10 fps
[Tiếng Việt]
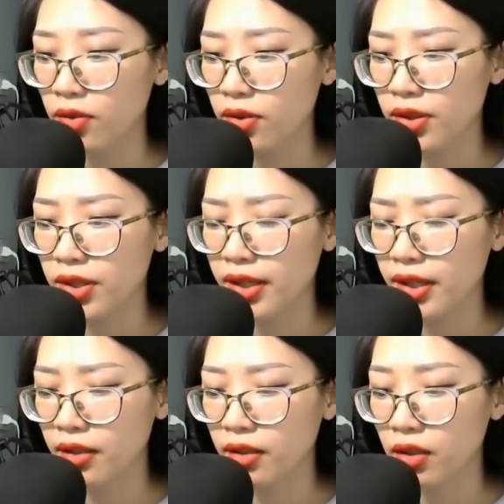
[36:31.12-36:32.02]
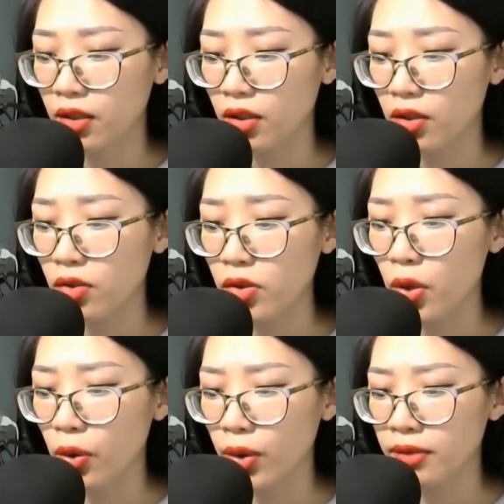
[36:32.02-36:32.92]
Gì?
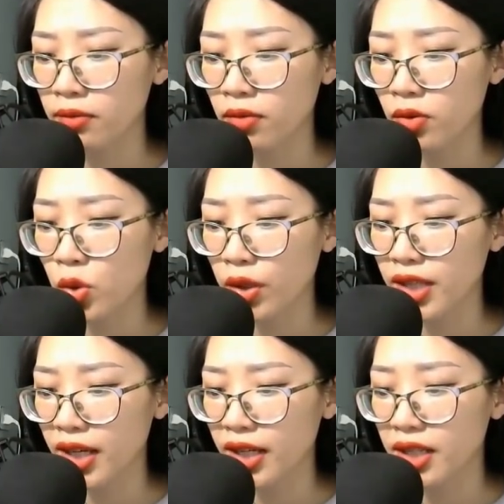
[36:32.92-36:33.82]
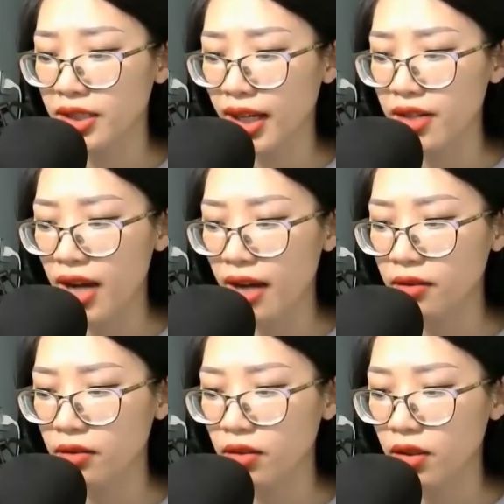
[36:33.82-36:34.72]
Đỗ huynh, chuyện gì đã xảy ra?
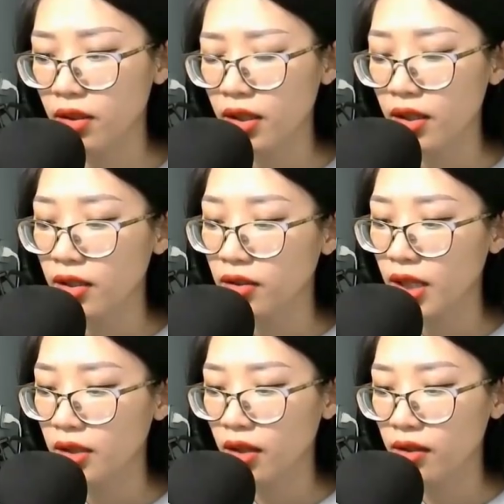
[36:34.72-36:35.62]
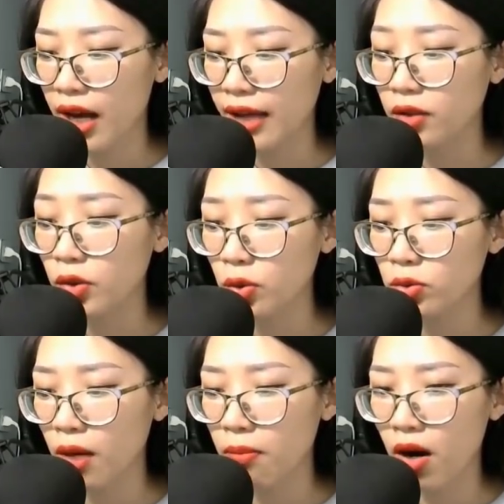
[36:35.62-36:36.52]
Tên còn lại có chút
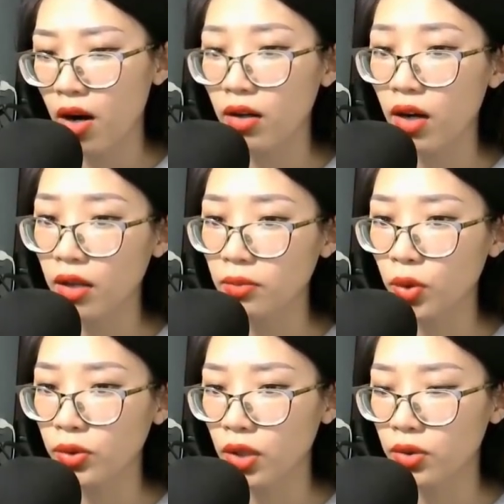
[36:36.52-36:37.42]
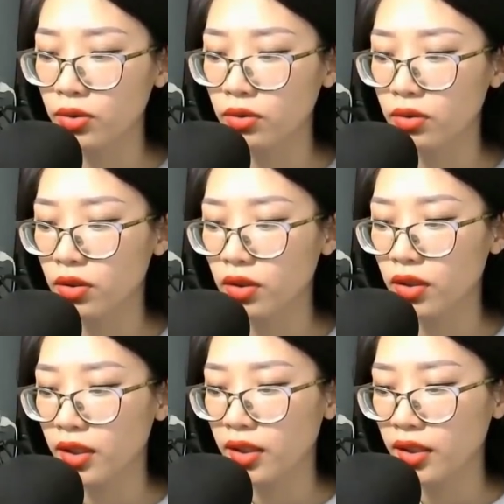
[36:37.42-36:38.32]
tò mò hỏi một câu.
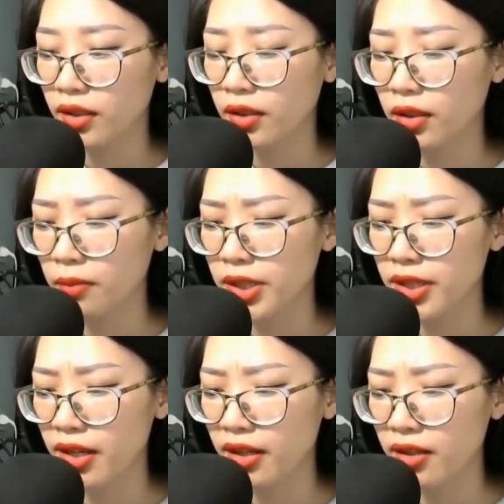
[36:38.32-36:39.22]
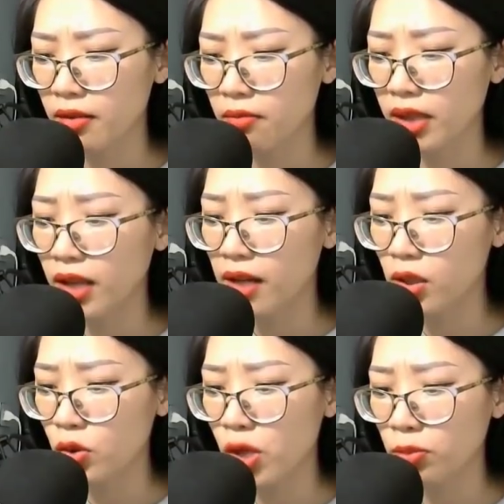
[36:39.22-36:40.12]
cầm chế mà ta
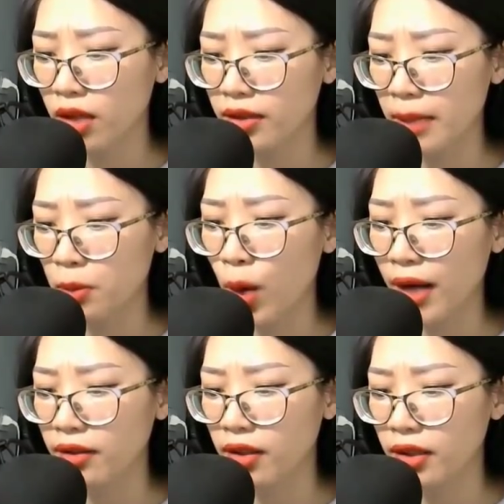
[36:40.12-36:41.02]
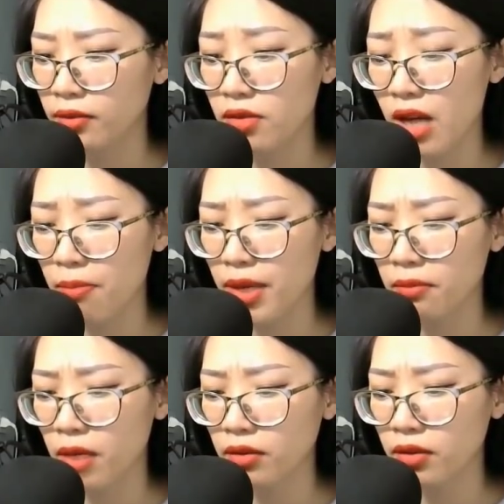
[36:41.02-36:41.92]
lưu trong thần niệm Hoàng Ngân đã
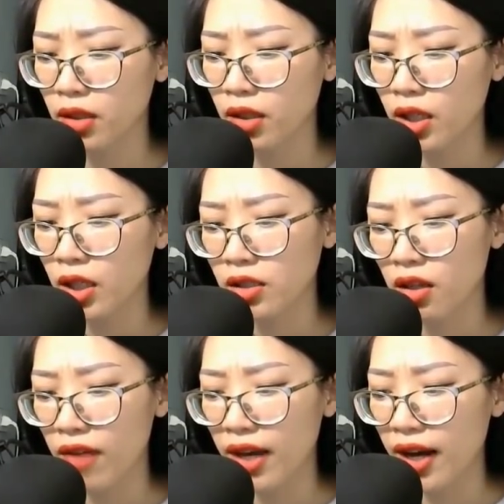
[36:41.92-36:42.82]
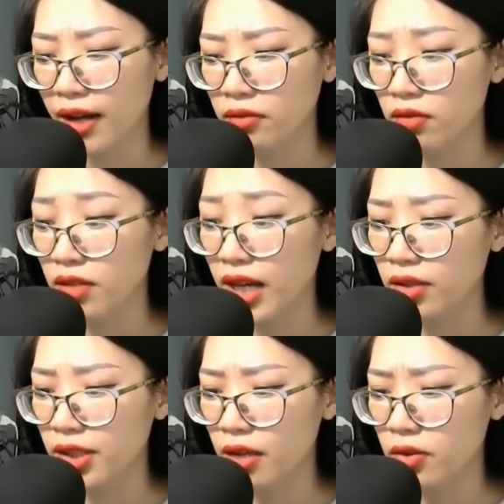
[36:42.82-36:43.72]
biến mất. Có vẻ hắn đã
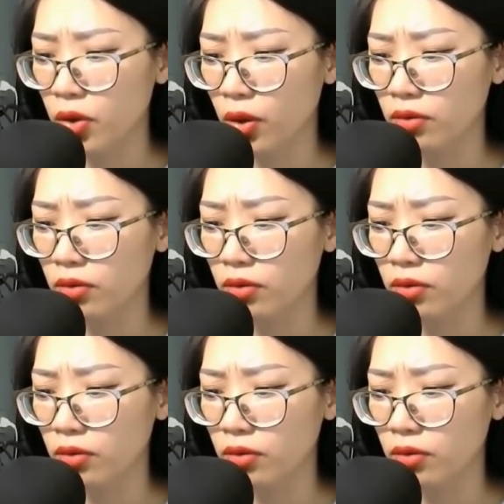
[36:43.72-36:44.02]
chết rồi.